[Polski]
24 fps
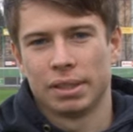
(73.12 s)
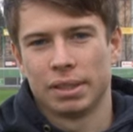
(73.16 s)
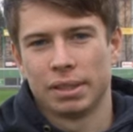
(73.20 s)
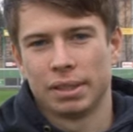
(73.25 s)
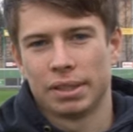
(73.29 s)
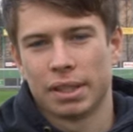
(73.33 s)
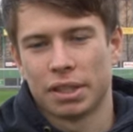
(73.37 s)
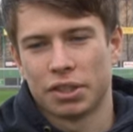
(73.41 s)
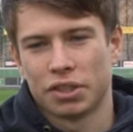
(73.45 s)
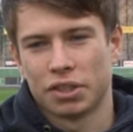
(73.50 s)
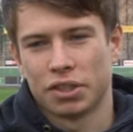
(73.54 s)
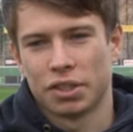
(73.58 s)
Yy,
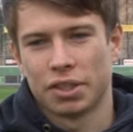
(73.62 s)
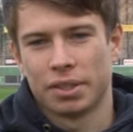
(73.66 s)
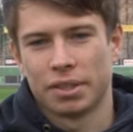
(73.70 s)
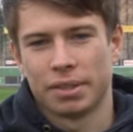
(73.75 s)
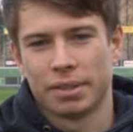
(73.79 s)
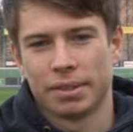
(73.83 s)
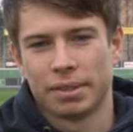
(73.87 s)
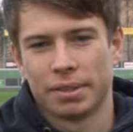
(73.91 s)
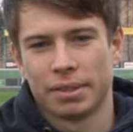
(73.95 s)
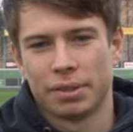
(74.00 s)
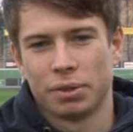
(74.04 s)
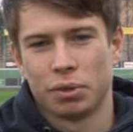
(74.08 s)
także
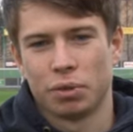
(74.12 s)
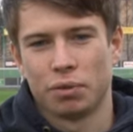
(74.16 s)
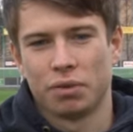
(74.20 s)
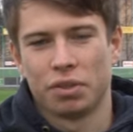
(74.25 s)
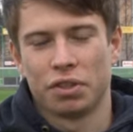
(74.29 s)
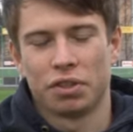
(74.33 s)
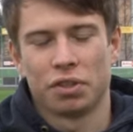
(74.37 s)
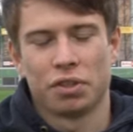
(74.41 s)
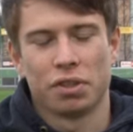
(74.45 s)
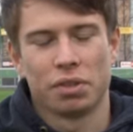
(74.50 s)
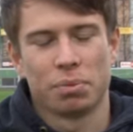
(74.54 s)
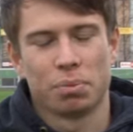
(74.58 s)

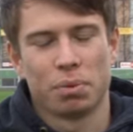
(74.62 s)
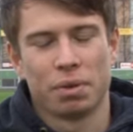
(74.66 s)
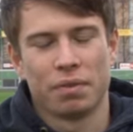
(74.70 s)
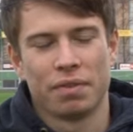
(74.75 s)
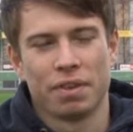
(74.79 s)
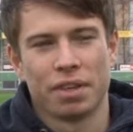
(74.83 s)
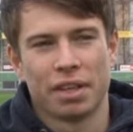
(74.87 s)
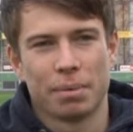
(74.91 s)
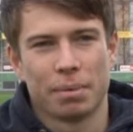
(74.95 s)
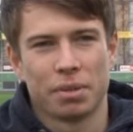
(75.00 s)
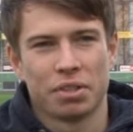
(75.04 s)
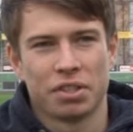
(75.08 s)
również to jest moje
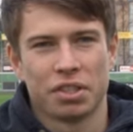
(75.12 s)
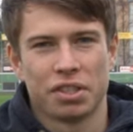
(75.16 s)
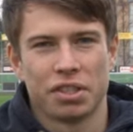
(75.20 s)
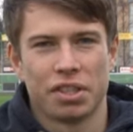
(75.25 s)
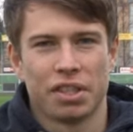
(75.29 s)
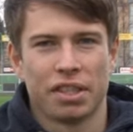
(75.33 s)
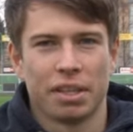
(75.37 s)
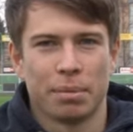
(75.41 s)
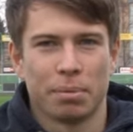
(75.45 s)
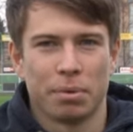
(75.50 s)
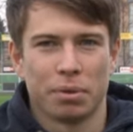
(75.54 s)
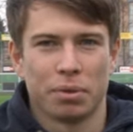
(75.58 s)
wielkie
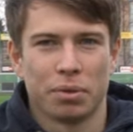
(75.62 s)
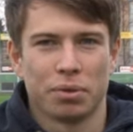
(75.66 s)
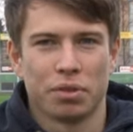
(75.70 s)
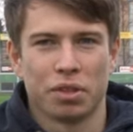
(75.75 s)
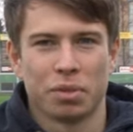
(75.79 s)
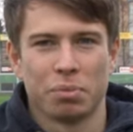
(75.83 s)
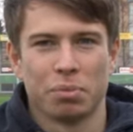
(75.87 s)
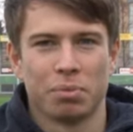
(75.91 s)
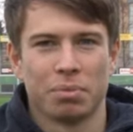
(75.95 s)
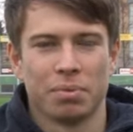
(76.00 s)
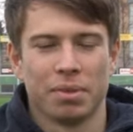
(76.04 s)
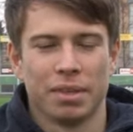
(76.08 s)
marzenie i na pewno
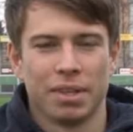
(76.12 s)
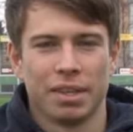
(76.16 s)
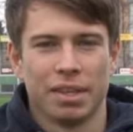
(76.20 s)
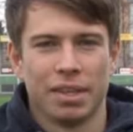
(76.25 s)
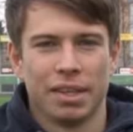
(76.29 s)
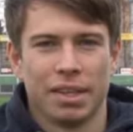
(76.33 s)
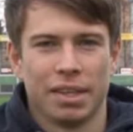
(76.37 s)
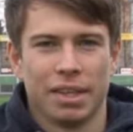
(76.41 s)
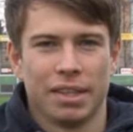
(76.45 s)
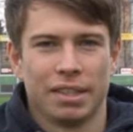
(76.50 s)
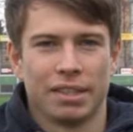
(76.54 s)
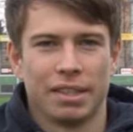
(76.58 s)
chciałbym
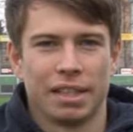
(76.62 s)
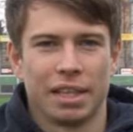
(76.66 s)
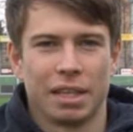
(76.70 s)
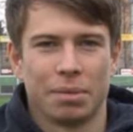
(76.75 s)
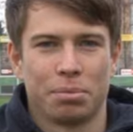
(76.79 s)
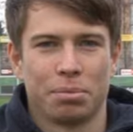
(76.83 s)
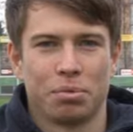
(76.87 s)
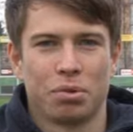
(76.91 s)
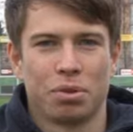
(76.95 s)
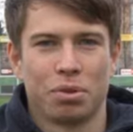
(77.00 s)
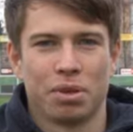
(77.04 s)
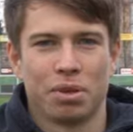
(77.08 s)

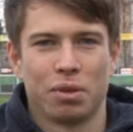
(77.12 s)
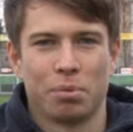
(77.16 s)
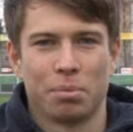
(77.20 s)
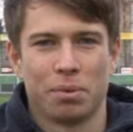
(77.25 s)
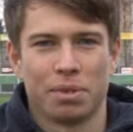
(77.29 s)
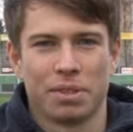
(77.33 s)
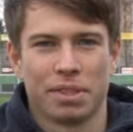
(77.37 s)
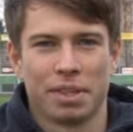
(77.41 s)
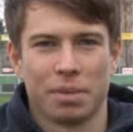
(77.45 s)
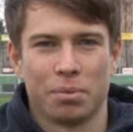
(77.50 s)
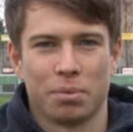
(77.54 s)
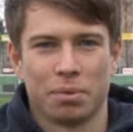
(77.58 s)
zagrać przeciwko Leo
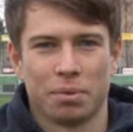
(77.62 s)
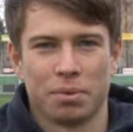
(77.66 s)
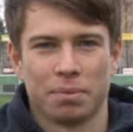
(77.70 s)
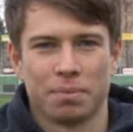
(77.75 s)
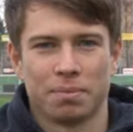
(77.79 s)
Messiemu.